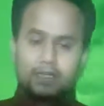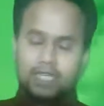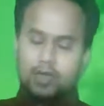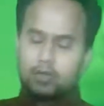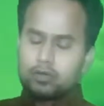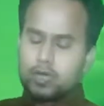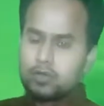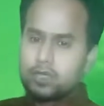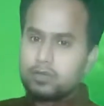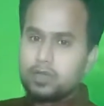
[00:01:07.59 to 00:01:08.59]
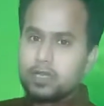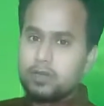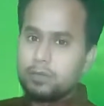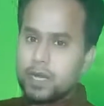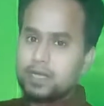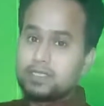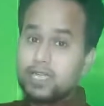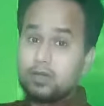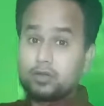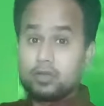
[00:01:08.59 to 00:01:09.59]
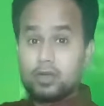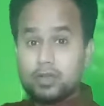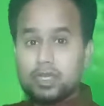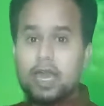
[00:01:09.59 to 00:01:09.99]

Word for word: যে ঘটনাগুলি তৈরি মানে যে ঘটনাগুলি